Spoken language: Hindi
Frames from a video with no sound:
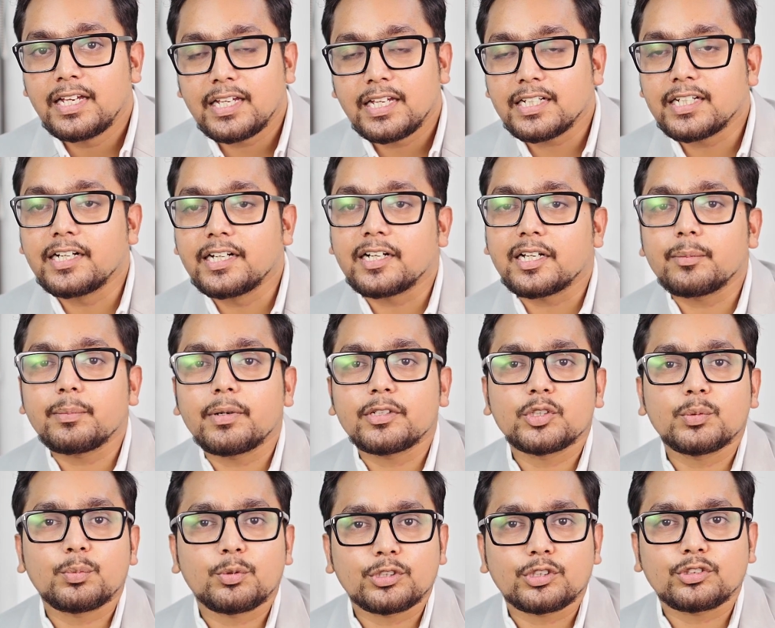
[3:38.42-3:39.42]
एक घंटे बाद
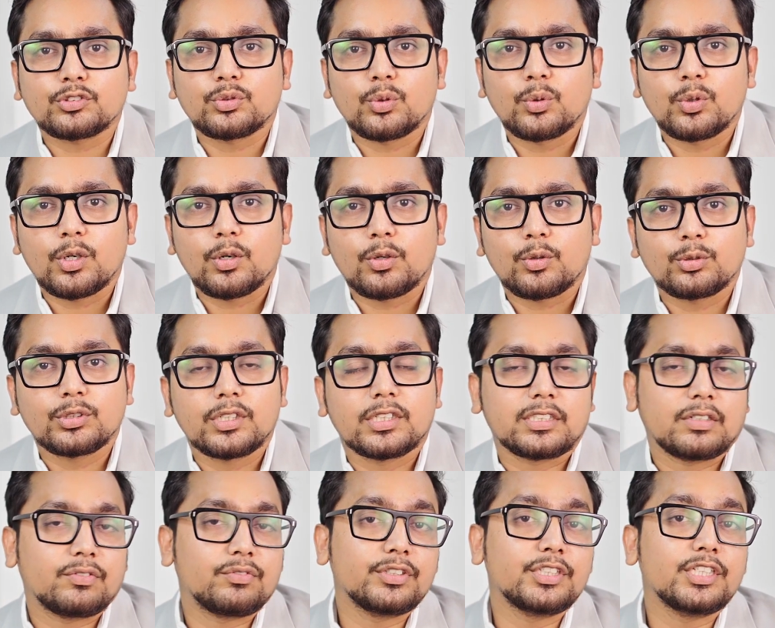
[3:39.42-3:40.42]
तो प्रोजेक्ट सोल्ड आउट हो
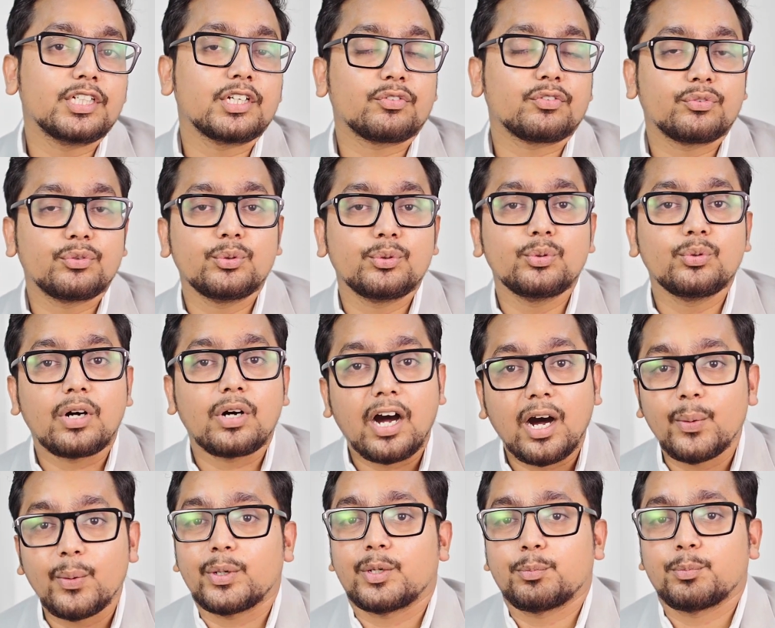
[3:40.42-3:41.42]
जाता है विद इन अ फ्यू
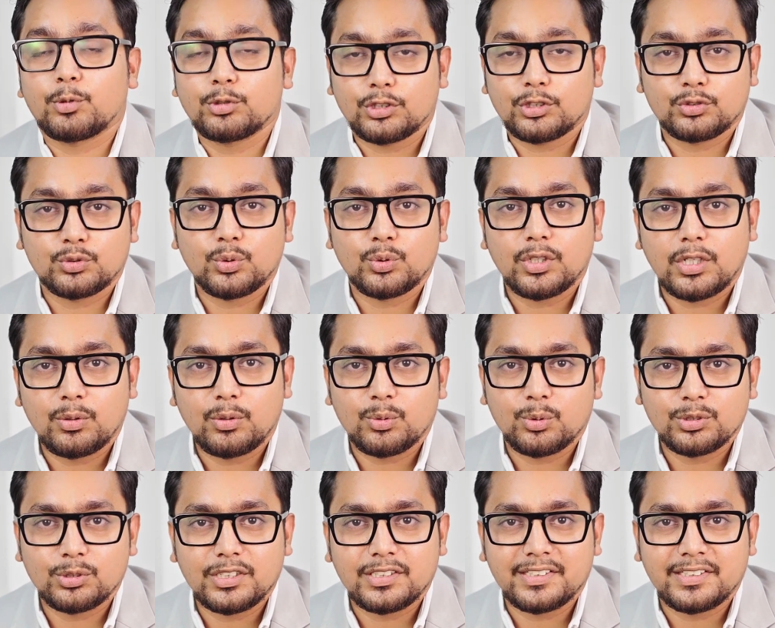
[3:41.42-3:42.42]
आवर प्रोजेक्ट सोल्ड आउट
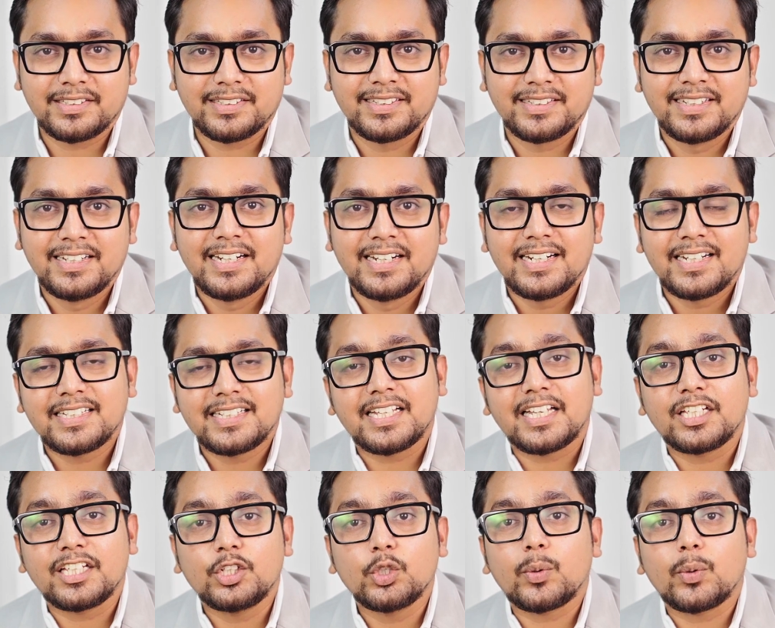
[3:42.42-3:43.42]
हो जाता है ठीक है
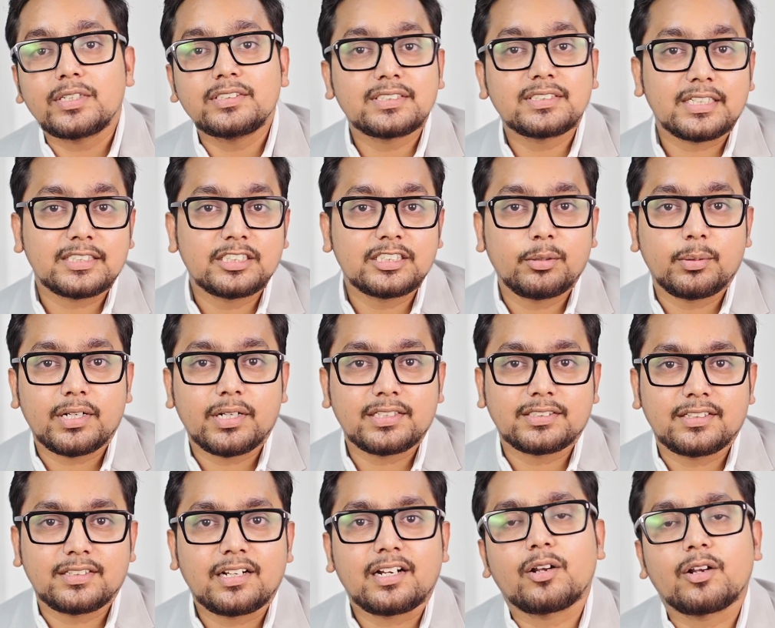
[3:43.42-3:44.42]
ईओआईज e का जमाना
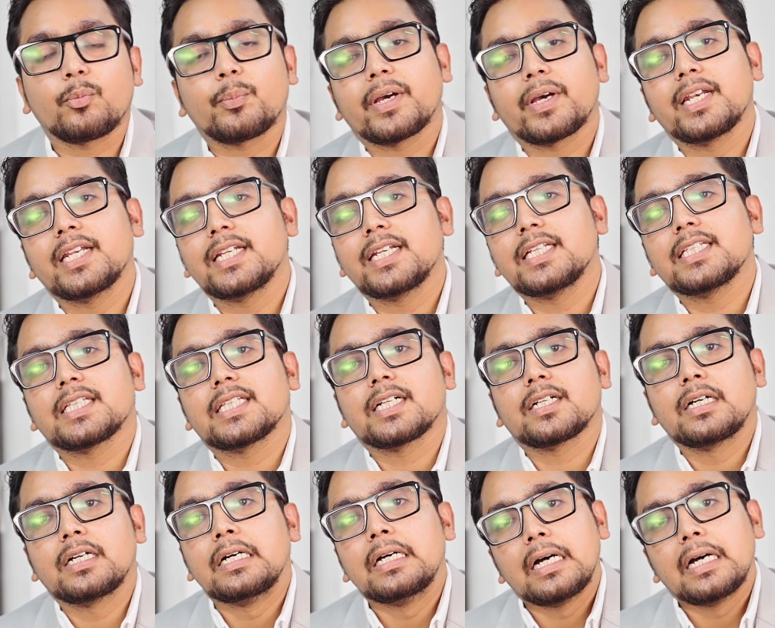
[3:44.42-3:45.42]
चल रहा है पहले नहीं था
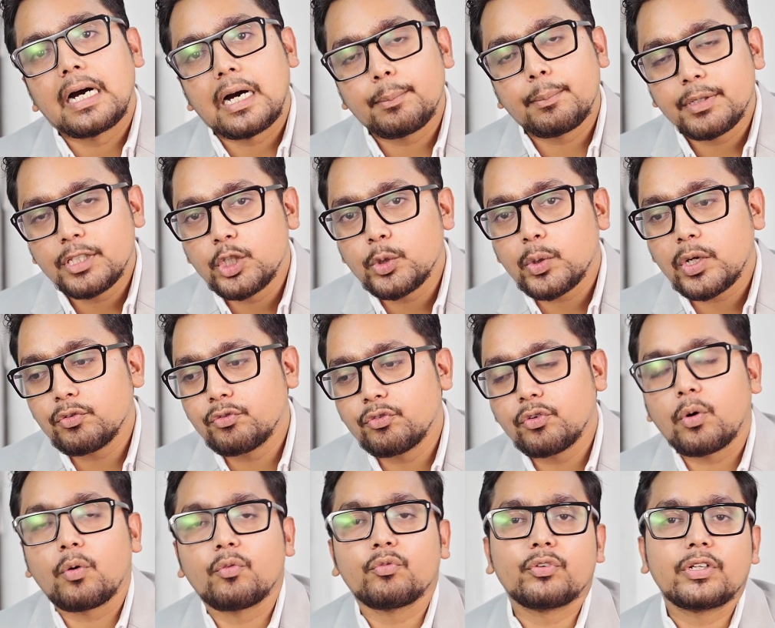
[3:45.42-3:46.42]
अब ईओआई
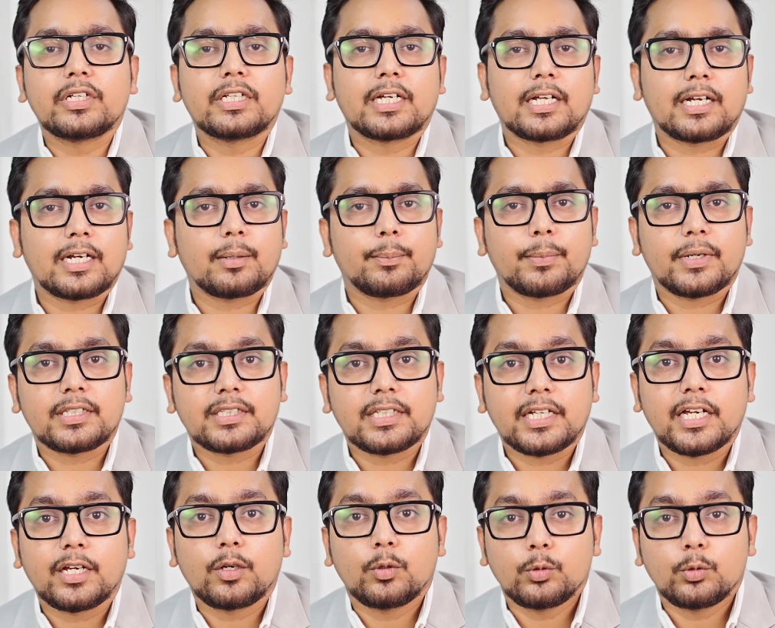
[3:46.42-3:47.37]
फॉर्म फिल करना पड़ता है